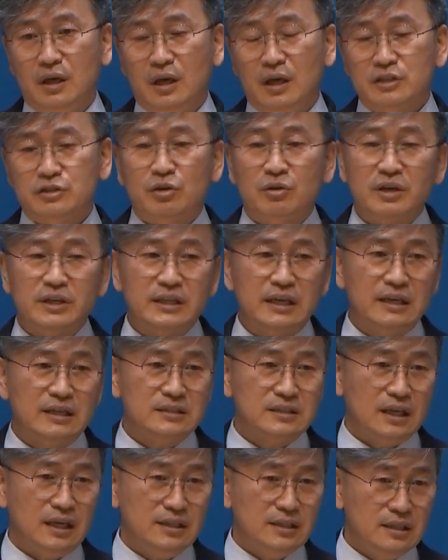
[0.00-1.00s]
성가대가
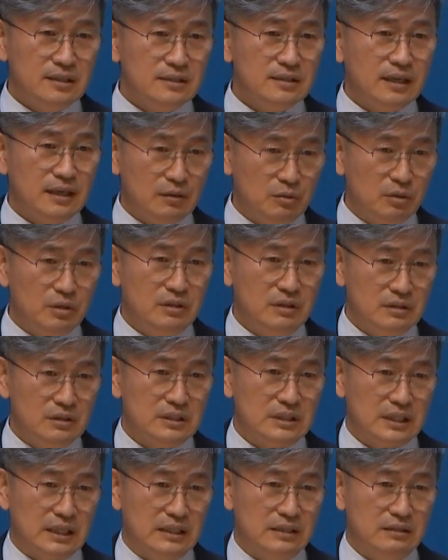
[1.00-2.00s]
찬양을 하고 있는
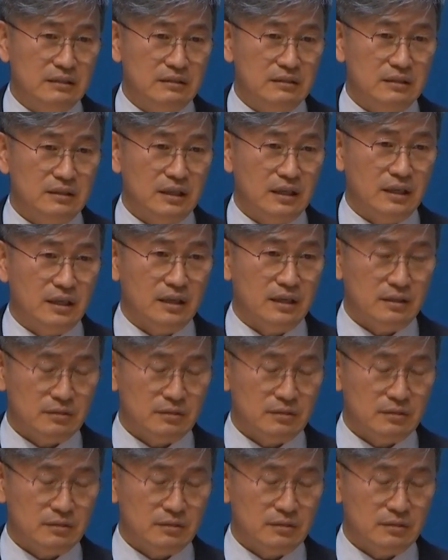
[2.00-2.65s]
시간이었는데